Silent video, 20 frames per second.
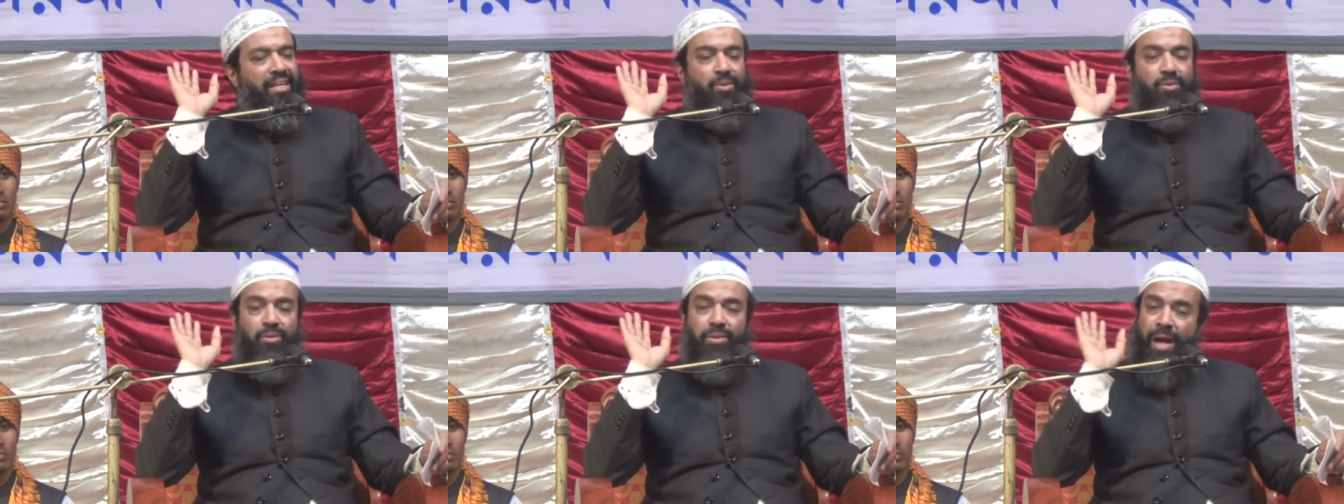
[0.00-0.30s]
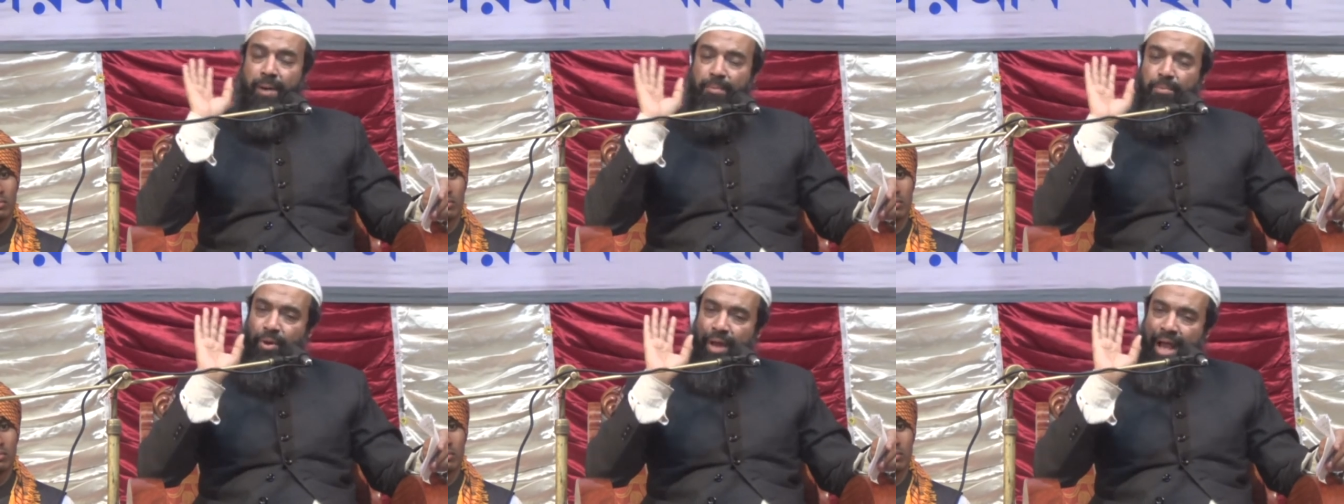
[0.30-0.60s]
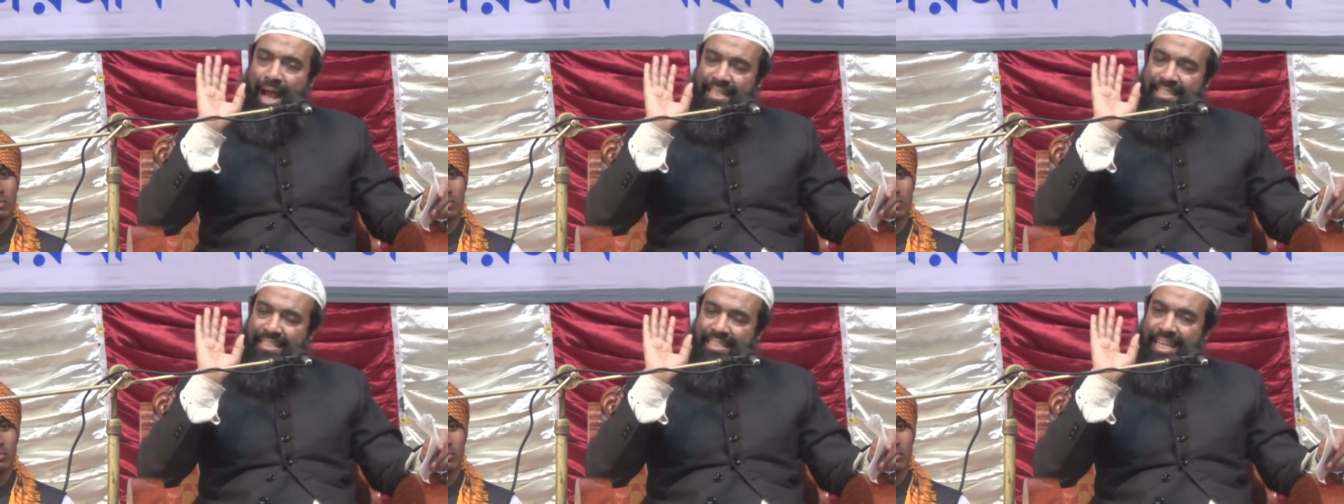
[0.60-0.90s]
কিন্তু কাপড়
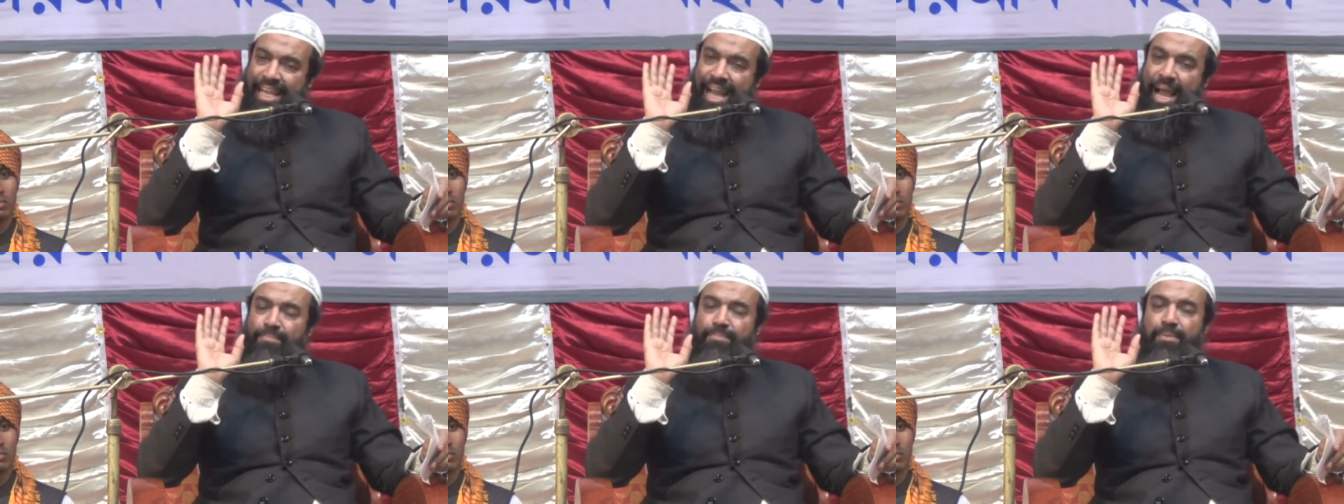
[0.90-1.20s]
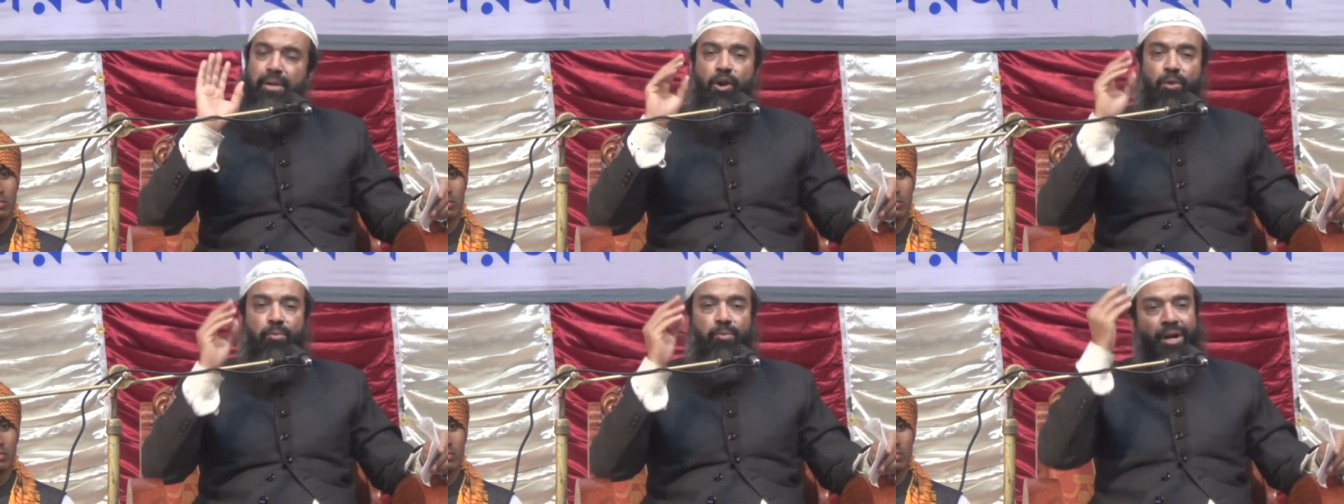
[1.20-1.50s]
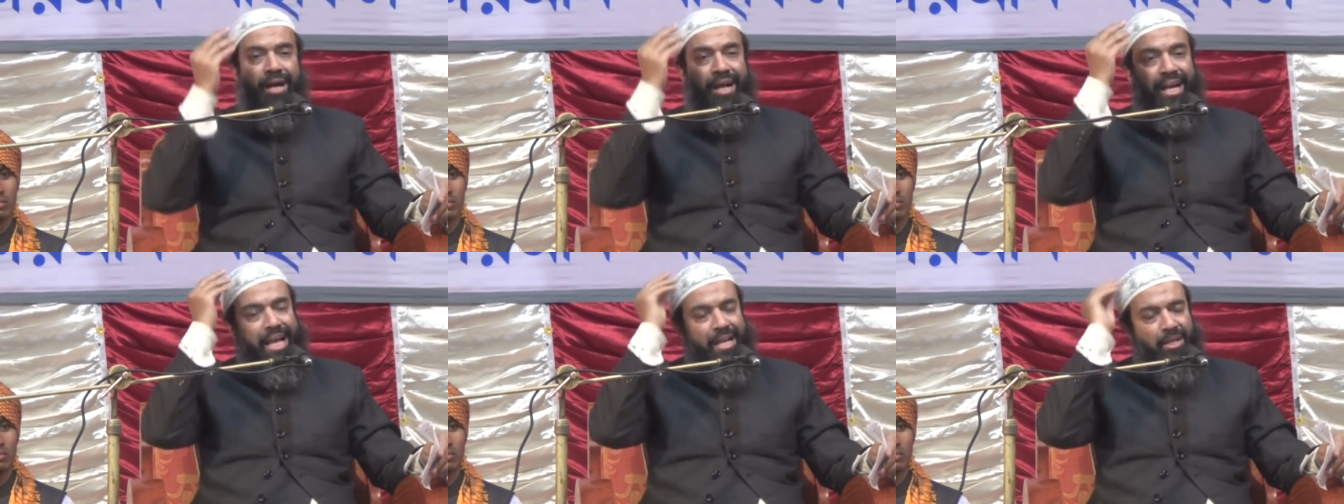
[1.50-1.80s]
আছে আপনার
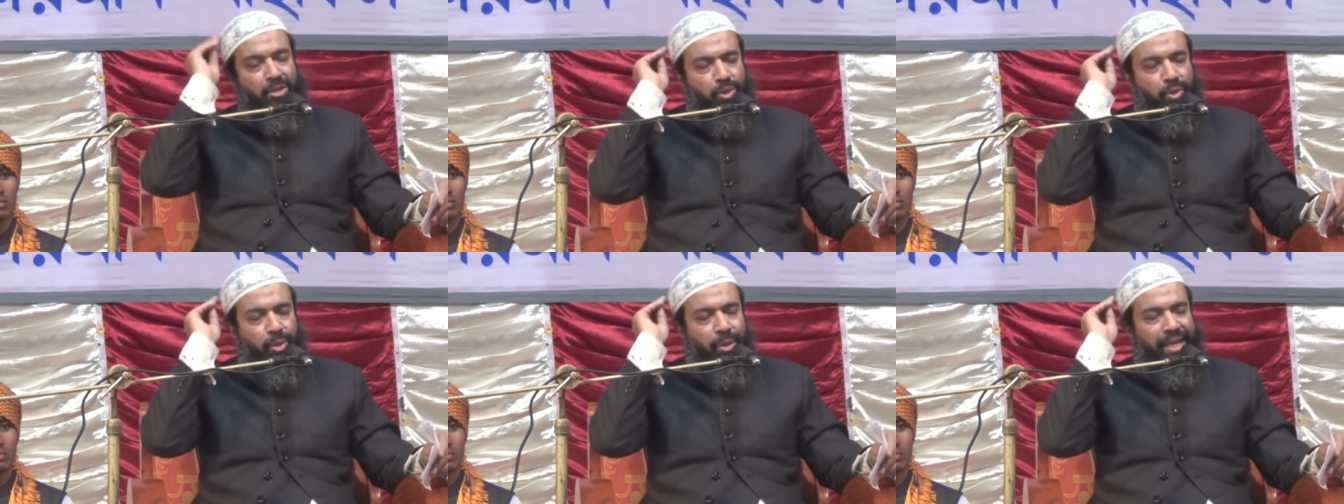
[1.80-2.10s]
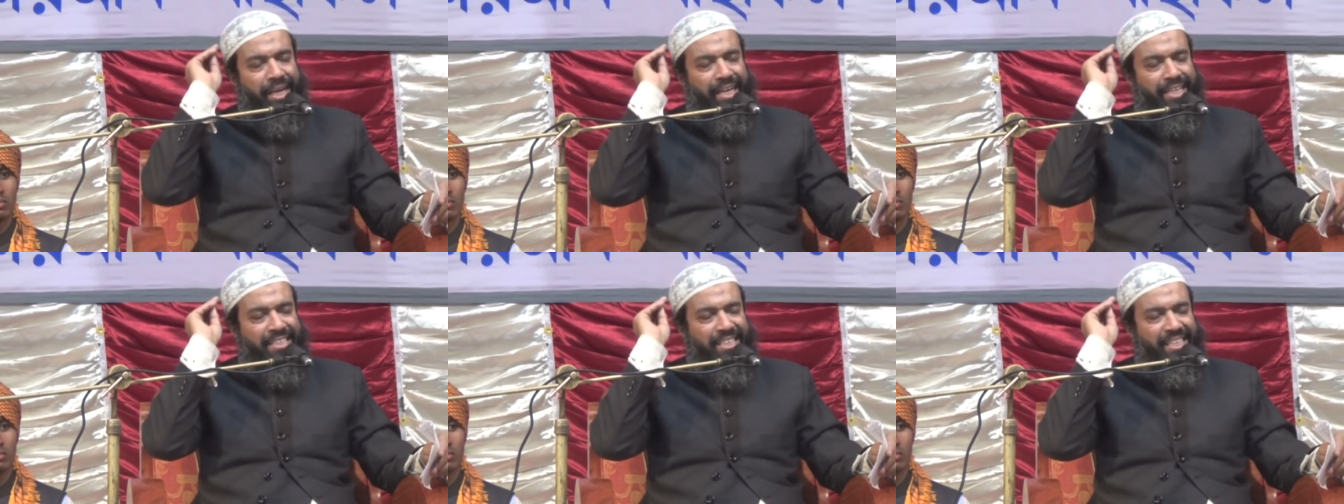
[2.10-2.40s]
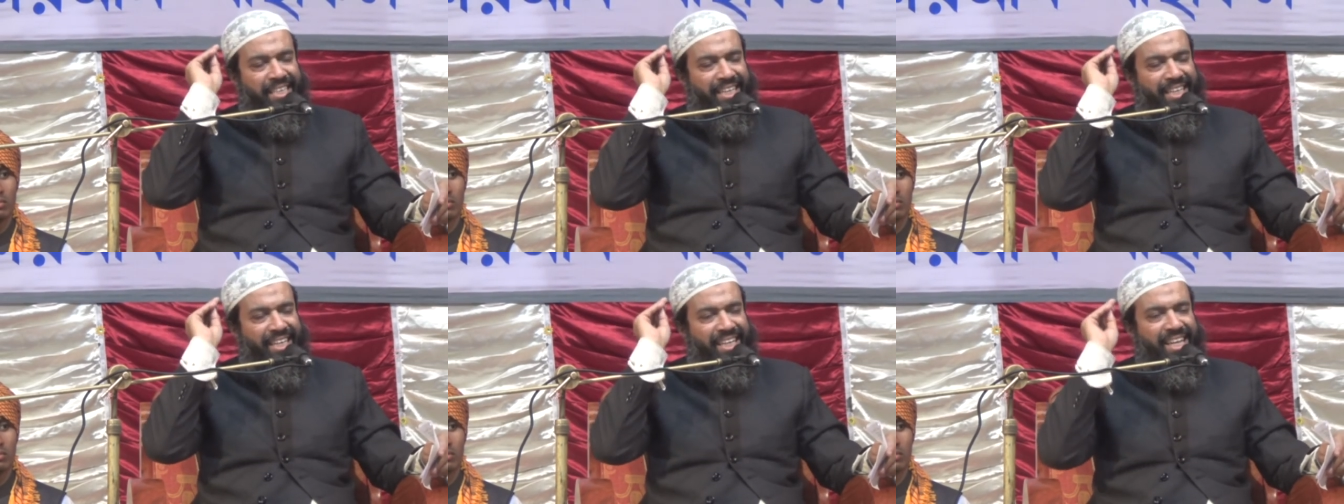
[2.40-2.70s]
অবহেলায় সরে
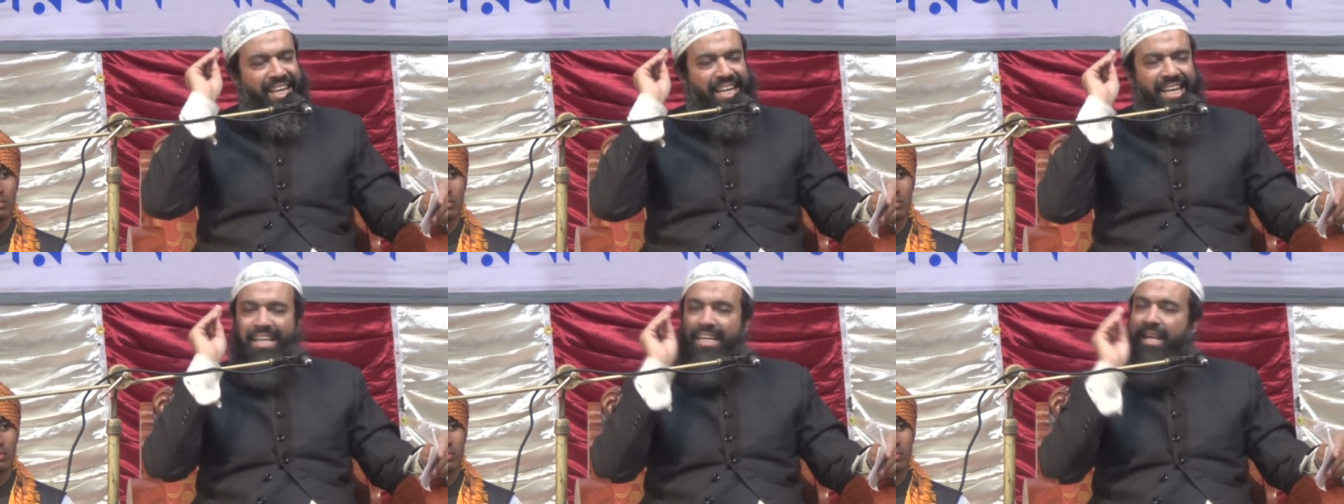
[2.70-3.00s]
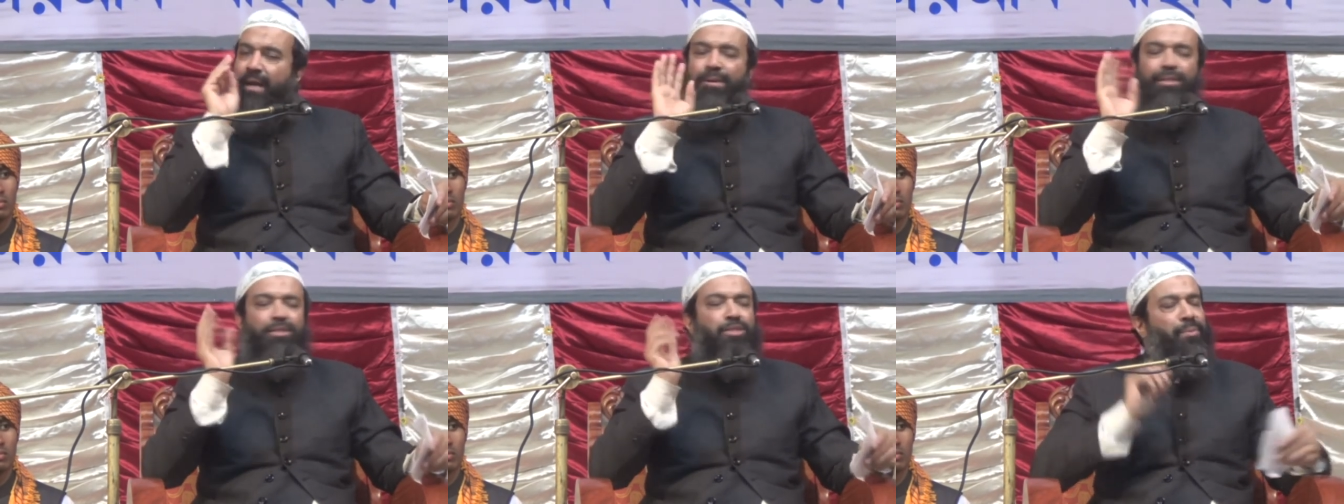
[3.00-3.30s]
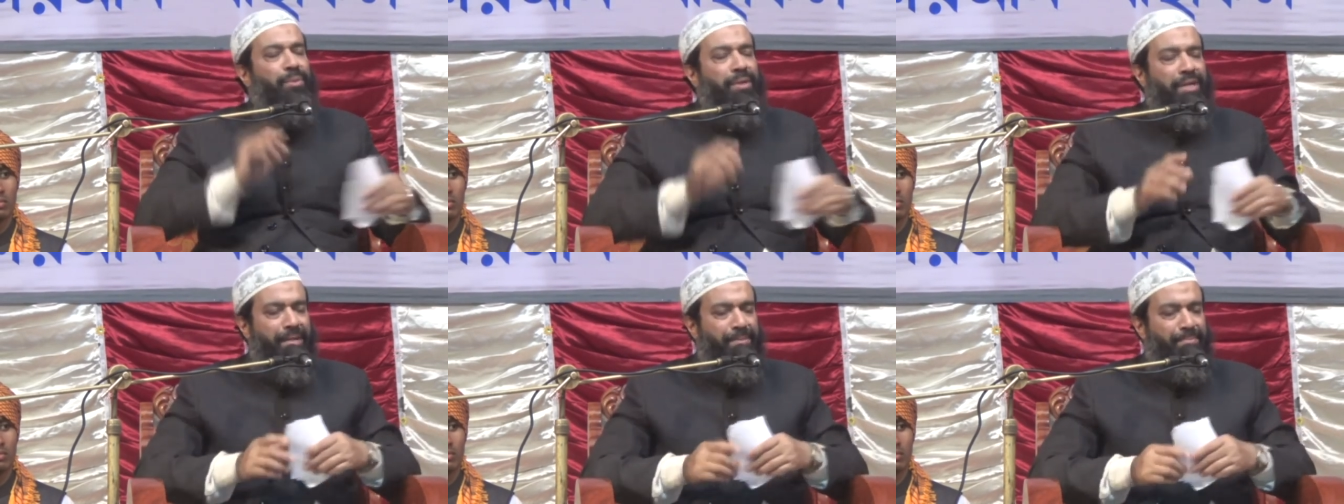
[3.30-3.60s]
গেছে নামাজ
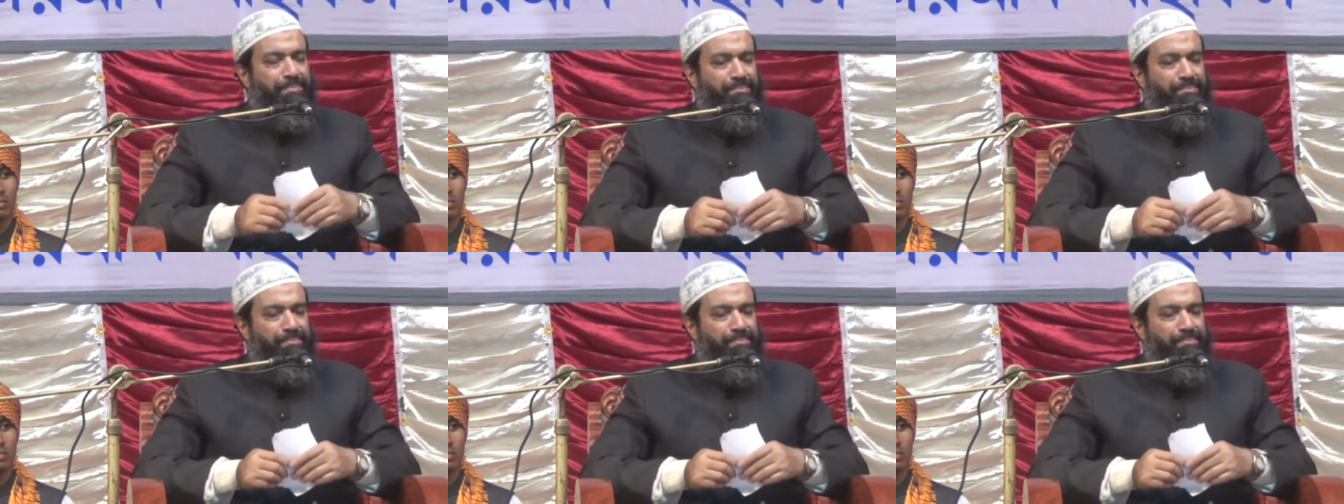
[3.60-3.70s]
হবে